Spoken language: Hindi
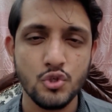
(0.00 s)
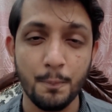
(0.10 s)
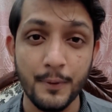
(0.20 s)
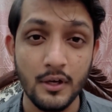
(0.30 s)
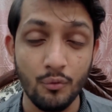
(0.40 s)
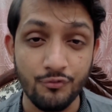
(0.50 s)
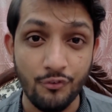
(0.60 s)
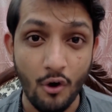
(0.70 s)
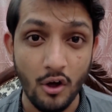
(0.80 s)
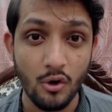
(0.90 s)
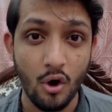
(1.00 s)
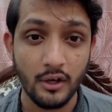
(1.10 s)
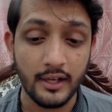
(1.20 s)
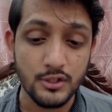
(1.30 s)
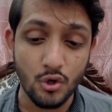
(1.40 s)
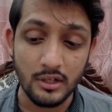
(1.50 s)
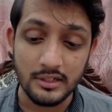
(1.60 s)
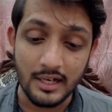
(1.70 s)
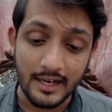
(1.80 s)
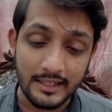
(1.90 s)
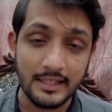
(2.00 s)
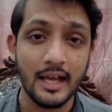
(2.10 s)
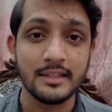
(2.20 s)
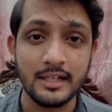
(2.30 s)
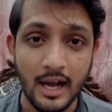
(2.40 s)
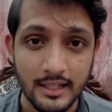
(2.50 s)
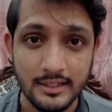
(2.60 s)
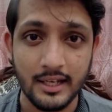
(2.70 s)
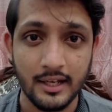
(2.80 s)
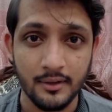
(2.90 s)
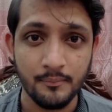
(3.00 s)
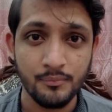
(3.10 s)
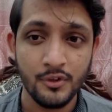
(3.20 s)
तो फिर वो लोग के जो लड़कियां दिखाते हैं